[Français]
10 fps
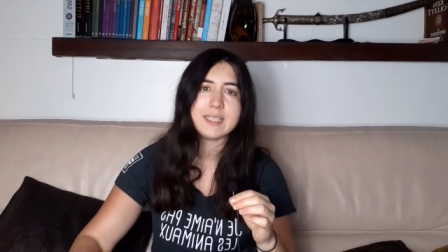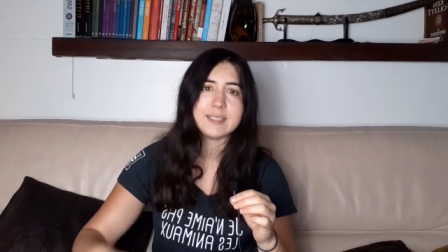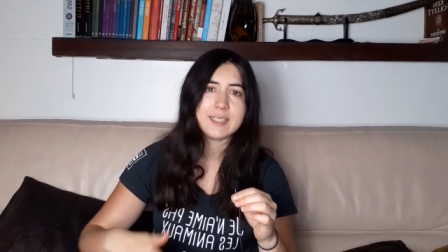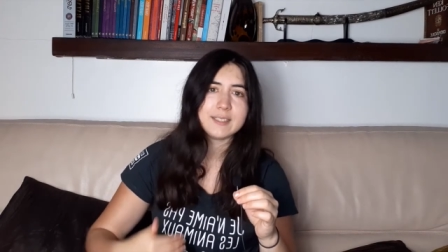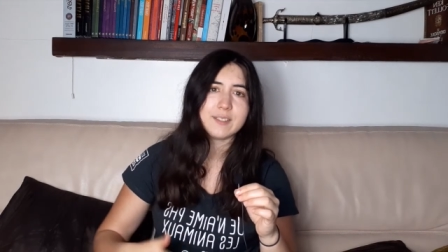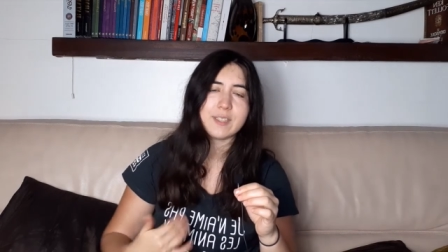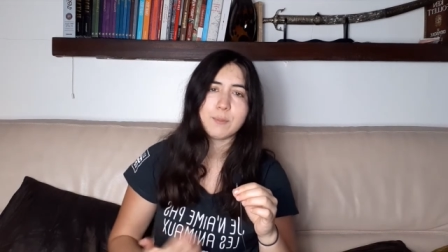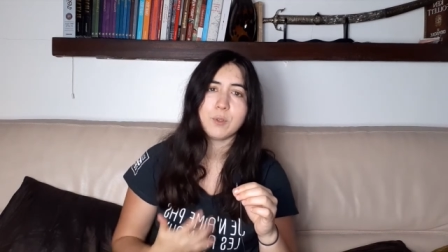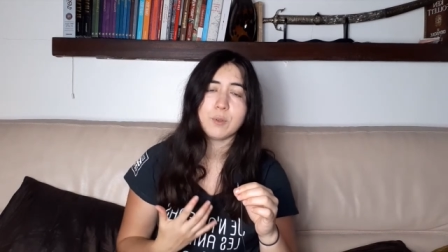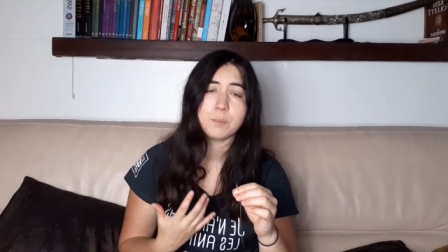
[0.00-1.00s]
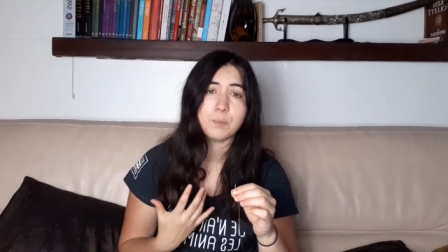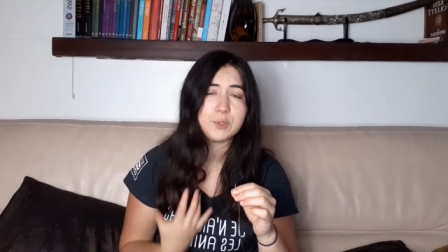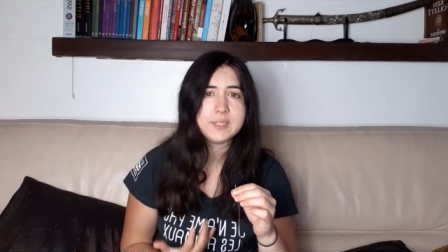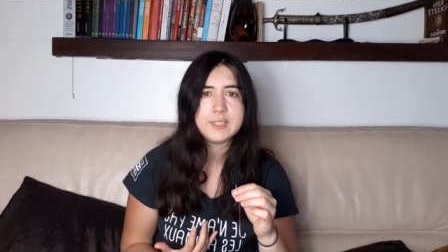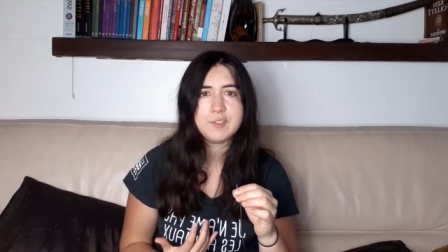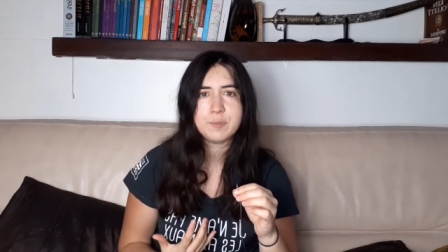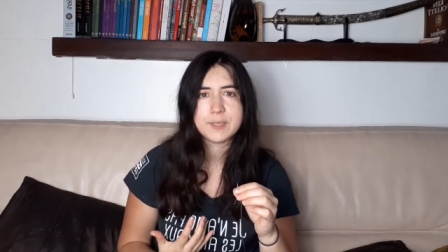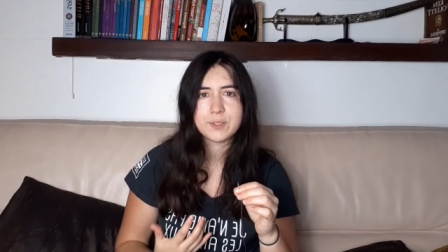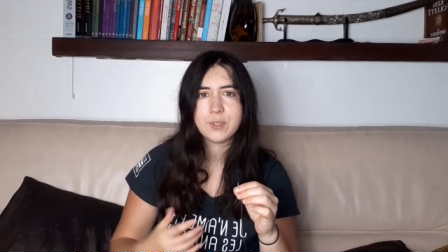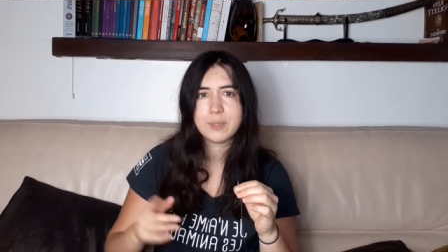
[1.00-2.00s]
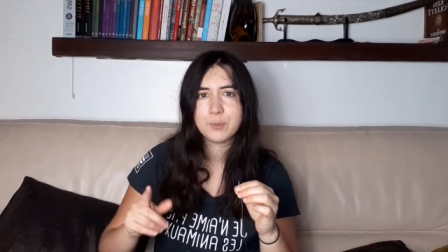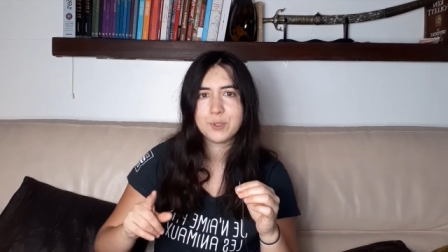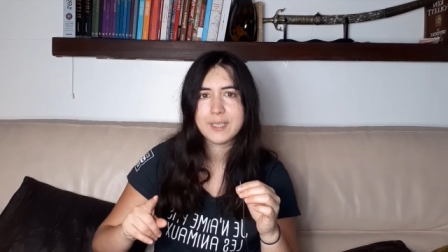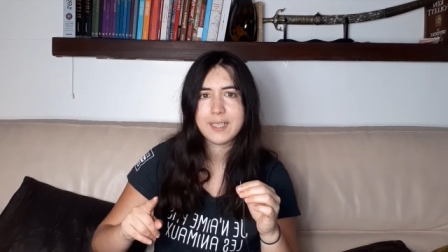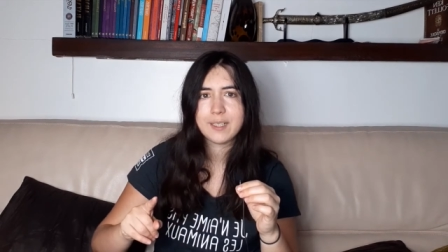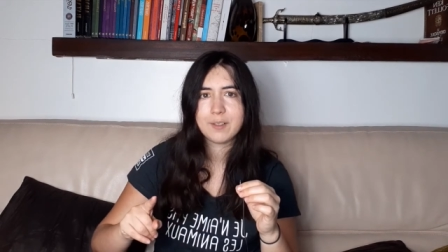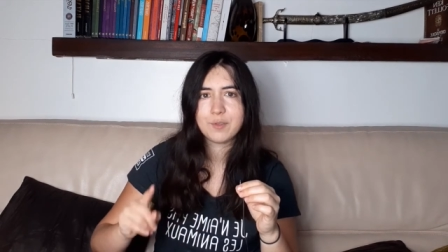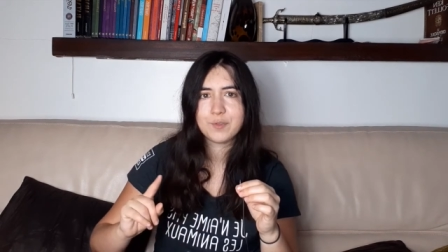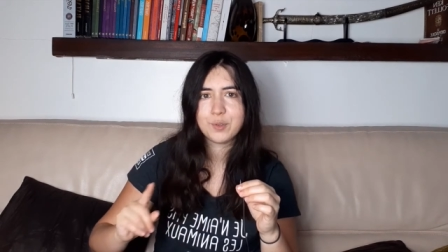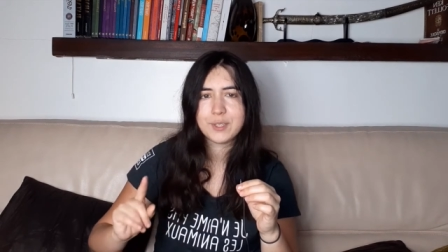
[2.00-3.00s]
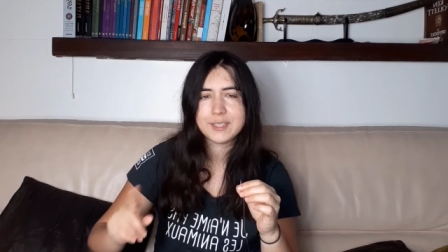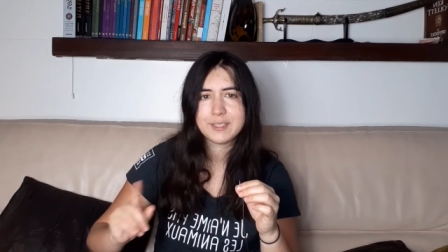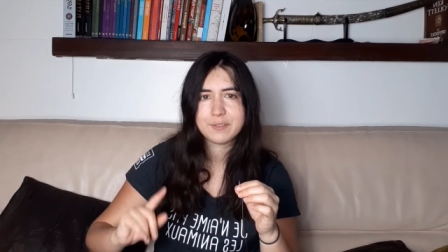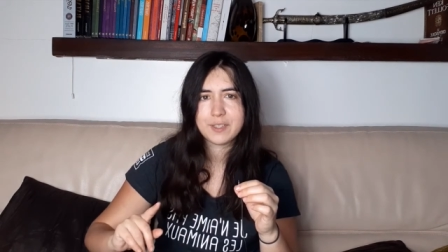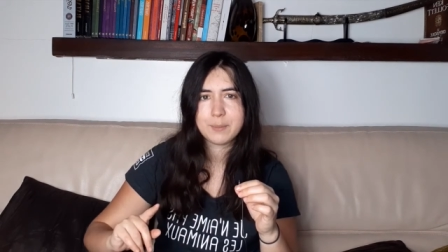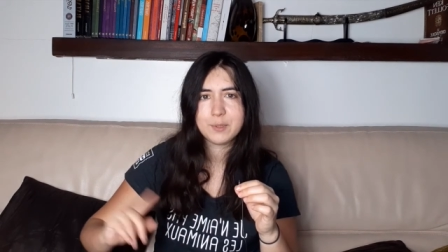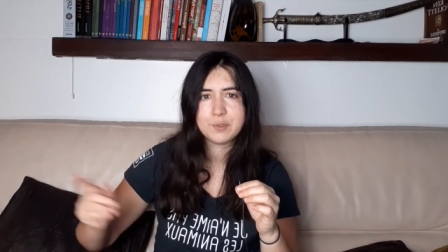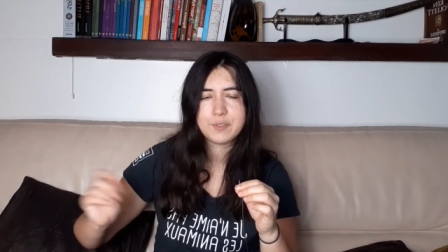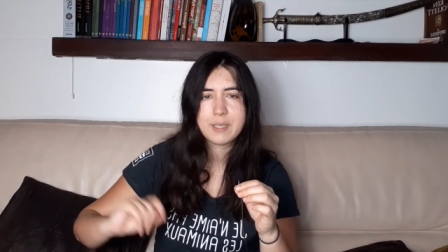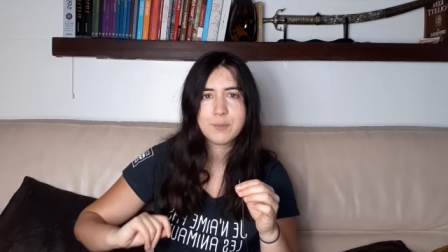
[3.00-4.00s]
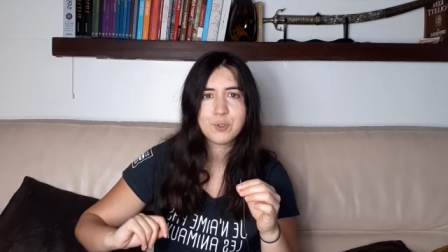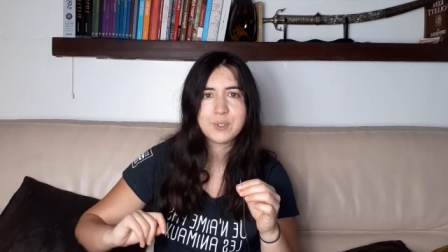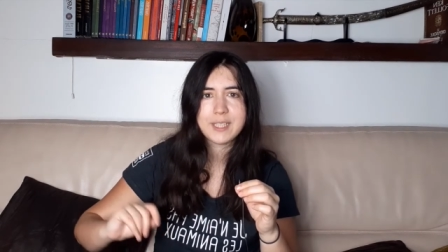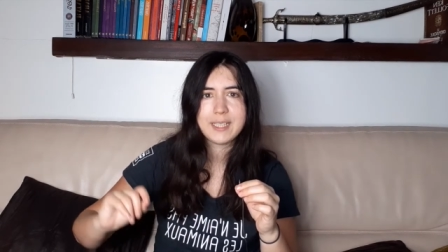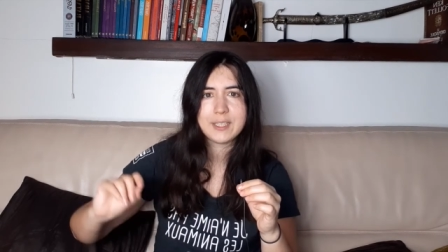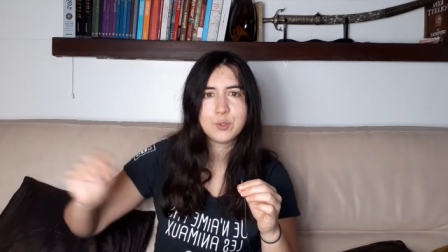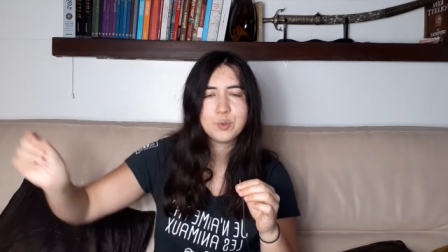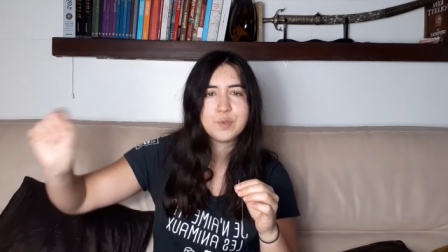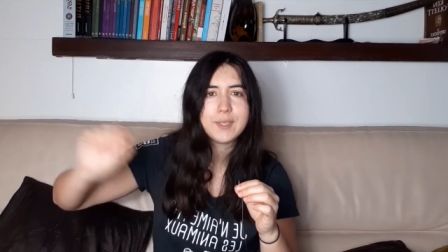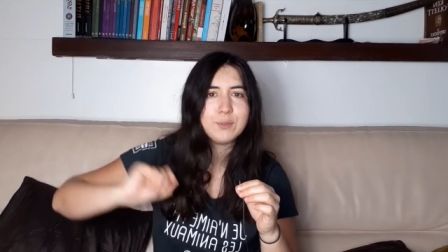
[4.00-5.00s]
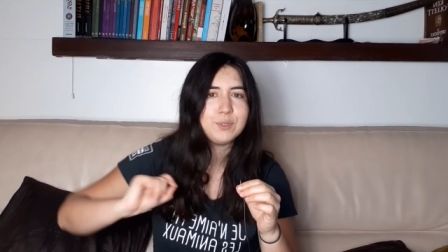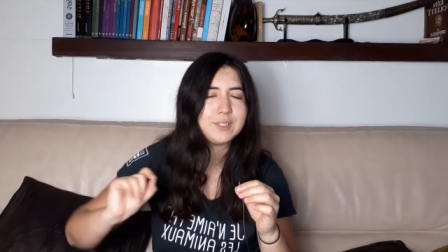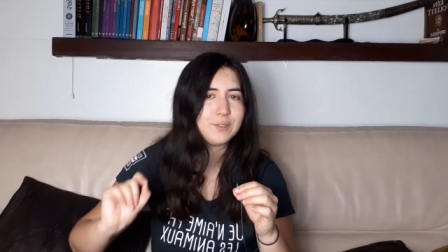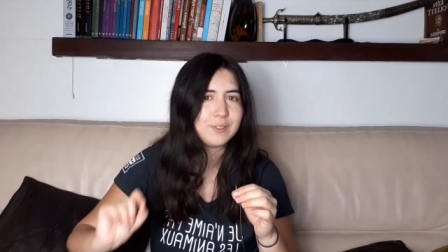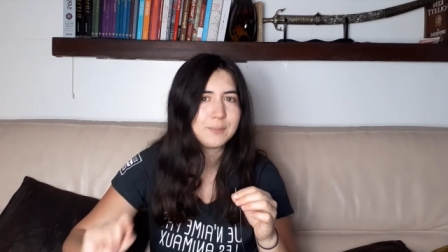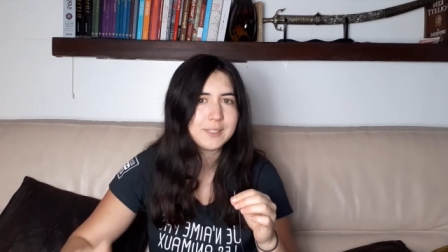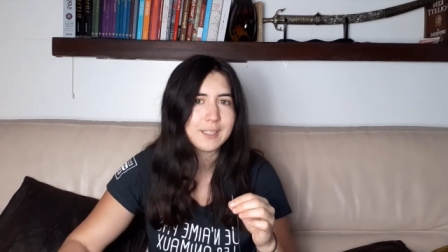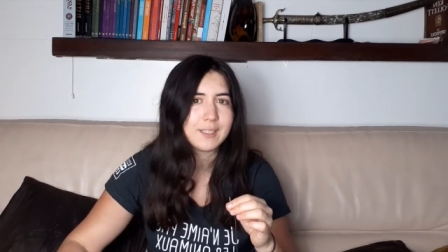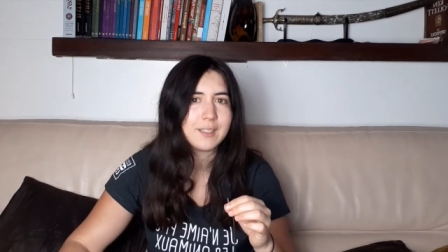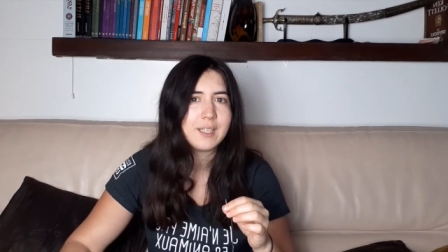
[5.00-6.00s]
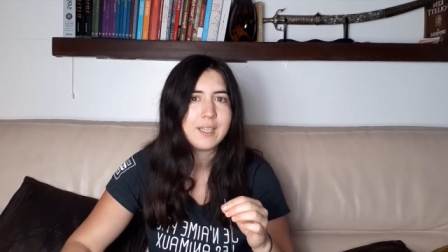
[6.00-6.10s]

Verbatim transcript: Et ça, c'est vraiment positif, parce que les beaux-arts vont rester fermés aux femmes jusqu'à la toute fin du 19e siècle.